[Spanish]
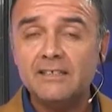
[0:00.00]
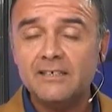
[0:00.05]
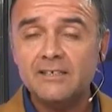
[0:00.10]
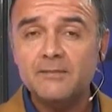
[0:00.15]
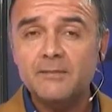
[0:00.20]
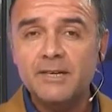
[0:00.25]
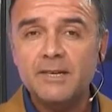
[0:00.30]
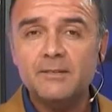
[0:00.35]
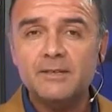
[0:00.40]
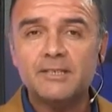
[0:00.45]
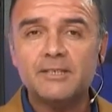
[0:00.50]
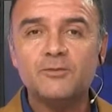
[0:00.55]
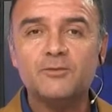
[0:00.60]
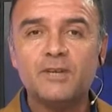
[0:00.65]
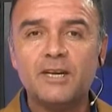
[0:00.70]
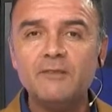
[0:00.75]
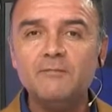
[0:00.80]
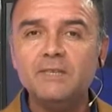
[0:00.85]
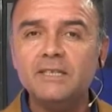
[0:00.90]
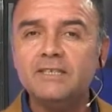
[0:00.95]
Esta semana
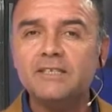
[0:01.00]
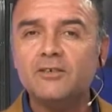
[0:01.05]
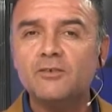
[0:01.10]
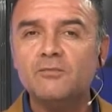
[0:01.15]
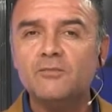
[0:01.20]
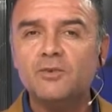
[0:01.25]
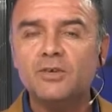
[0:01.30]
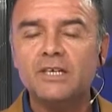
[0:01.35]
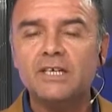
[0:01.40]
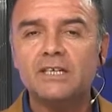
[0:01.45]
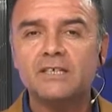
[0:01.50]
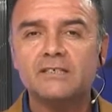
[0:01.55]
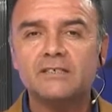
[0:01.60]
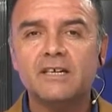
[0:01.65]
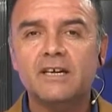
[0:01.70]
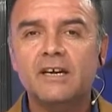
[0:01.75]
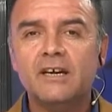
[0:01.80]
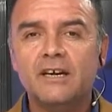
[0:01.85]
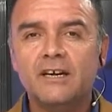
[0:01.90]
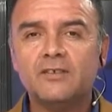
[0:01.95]
particularmente con
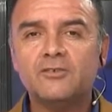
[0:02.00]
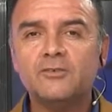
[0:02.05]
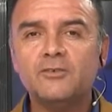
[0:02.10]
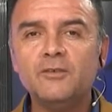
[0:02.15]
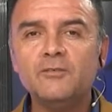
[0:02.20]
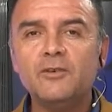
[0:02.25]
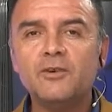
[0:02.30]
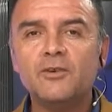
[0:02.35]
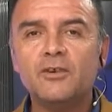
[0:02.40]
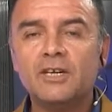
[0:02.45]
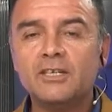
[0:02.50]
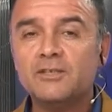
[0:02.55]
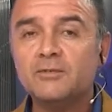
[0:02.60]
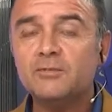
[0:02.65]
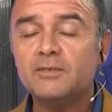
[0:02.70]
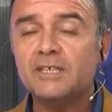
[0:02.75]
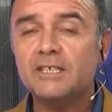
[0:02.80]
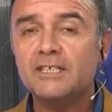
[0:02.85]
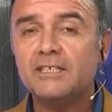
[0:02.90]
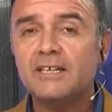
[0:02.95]
mujeres, estuvimos con la
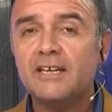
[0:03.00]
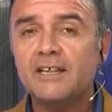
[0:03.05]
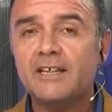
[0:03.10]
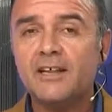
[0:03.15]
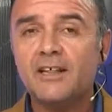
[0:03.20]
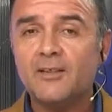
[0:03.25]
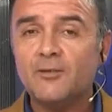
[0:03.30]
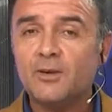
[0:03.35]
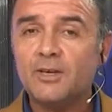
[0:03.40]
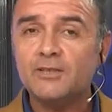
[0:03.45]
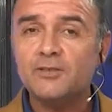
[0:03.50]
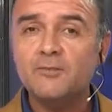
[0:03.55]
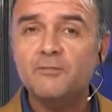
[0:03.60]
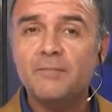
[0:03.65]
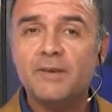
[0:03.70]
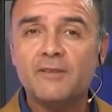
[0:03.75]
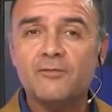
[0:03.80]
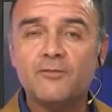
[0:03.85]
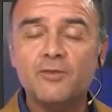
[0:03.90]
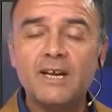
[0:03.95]
subsecretaria de la
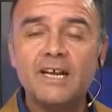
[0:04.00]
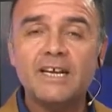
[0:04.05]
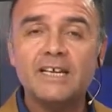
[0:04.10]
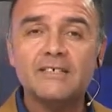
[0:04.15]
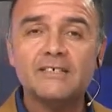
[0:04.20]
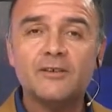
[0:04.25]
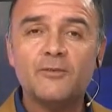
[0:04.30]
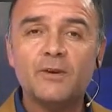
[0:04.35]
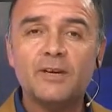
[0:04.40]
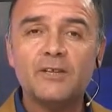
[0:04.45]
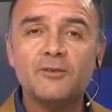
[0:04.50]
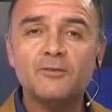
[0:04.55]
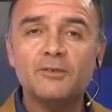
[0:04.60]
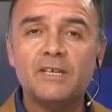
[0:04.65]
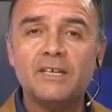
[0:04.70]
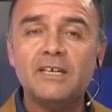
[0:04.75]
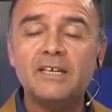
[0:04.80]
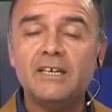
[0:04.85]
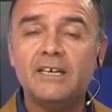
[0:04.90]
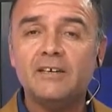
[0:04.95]
Educación Parvularia, ¿se acuerda
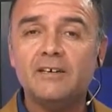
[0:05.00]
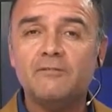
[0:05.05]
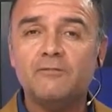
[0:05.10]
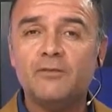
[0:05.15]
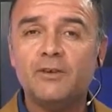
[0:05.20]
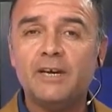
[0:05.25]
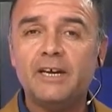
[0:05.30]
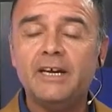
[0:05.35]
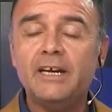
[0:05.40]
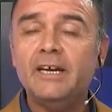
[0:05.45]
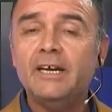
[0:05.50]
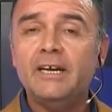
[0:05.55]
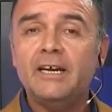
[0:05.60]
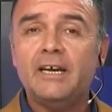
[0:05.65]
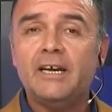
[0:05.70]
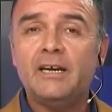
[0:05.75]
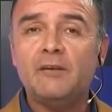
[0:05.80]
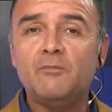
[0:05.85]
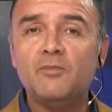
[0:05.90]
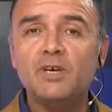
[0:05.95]
usted? Y que fue
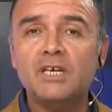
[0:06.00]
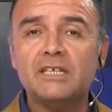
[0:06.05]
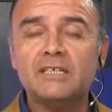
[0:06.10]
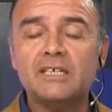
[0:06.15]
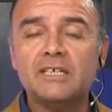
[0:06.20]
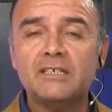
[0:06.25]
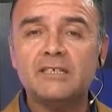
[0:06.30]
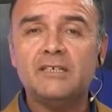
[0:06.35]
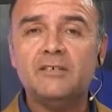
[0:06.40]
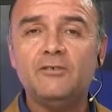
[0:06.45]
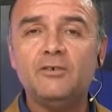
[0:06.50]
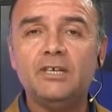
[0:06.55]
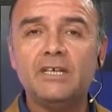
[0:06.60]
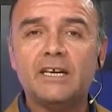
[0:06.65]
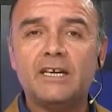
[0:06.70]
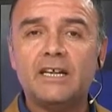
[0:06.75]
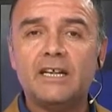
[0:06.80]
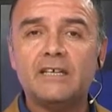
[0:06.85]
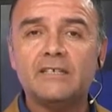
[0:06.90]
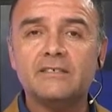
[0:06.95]
muy atractivo
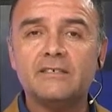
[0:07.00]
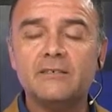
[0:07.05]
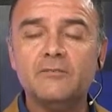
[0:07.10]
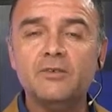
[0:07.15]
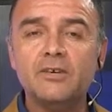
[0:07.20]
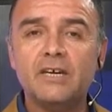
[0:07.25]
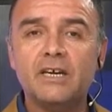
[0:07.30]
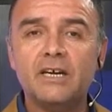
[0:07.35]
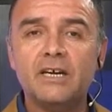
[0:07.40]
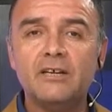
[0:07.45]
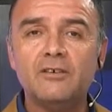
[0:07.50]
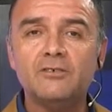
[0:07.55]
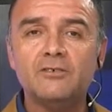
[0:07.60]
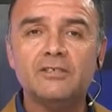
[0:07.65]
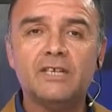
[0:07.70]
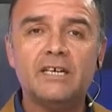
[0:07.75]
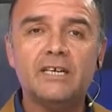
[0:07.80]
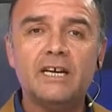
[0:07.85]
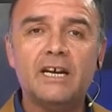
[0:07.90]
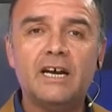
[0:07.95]
y agradecemos que
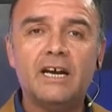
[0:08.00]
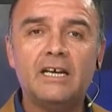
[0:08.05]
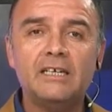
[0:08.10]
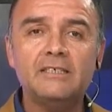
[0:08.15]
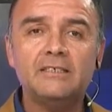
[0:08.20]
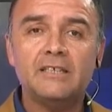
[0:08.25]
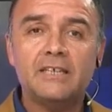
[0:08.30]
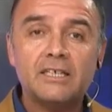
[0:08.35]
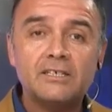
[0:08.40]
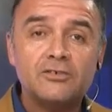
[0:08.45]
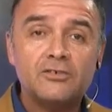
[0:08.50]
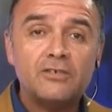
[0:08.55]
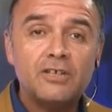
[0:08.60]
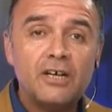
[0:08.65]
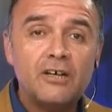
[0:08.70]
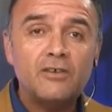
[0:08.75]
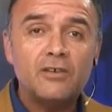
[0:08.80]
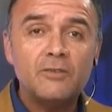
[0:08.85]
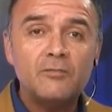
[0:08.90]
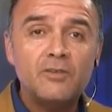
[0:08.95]
nos haya
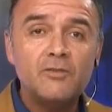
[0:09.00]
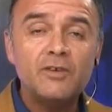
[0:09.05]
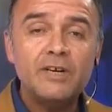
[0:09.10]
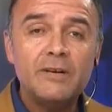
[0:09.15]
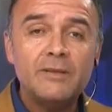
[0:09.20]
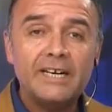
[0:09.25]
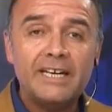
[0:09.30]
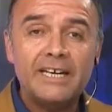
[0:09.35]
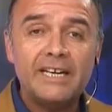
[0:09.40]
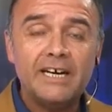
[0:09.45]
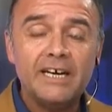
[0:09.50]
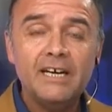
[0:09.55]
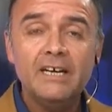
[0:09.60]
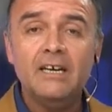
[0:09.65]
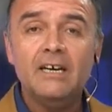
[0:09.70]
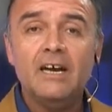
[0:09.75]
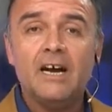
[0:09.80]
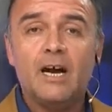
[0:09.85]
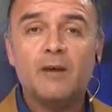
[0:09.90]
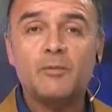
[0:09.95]
interaccionado de muy buena manera
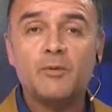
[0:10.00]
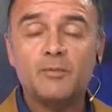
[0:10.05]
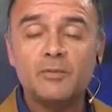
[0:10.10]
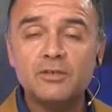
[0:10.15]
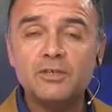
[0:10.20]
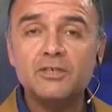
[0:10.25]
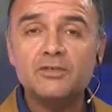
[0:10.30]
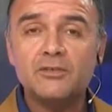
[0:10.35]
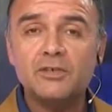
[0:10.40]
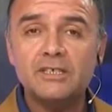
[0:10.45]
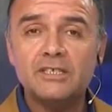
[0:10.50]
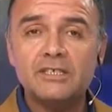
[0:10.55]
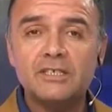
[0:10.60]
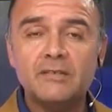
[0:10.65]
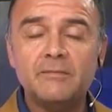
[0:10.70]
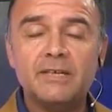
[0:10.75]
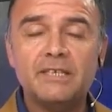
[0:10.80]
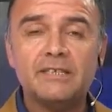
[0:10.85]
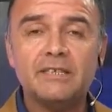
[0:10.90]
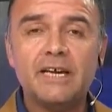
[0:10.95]
a propósito de
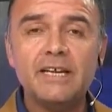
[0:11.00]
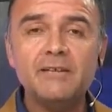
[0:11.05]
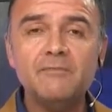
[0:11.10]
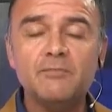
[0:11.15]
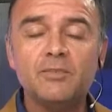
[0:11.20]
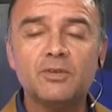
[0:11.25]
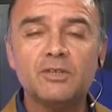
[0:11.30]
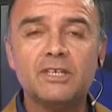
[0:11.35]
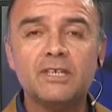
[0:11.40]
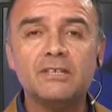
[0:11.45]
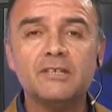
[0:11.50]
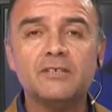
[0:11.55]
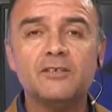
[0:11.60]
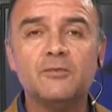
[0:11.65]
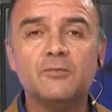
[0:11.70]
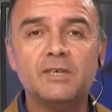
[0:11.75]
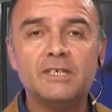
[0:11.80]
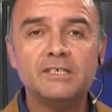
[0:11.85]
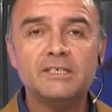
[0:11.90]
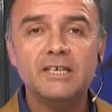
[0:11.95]
ese tema tan
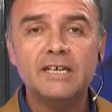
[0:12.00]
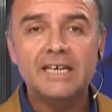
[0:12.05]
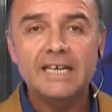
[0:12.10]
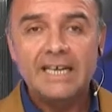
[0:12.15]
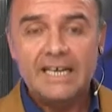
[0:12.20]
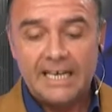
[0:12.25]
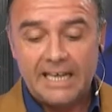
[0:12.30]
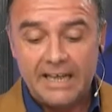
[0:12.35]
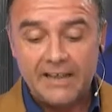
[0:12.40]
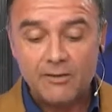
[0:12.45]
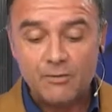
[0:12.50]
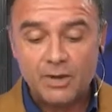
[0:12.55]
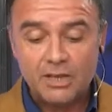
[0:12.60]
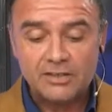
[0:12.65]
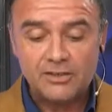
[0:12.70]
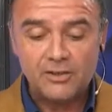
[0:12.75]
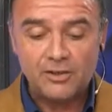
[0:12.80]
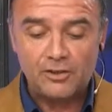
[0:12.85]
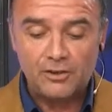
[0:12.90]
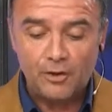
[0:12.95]
importante como es la
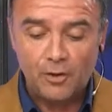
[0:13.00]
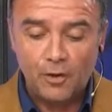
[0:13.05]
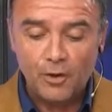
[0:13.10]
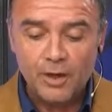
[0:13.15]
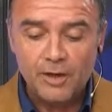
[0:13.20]
educación.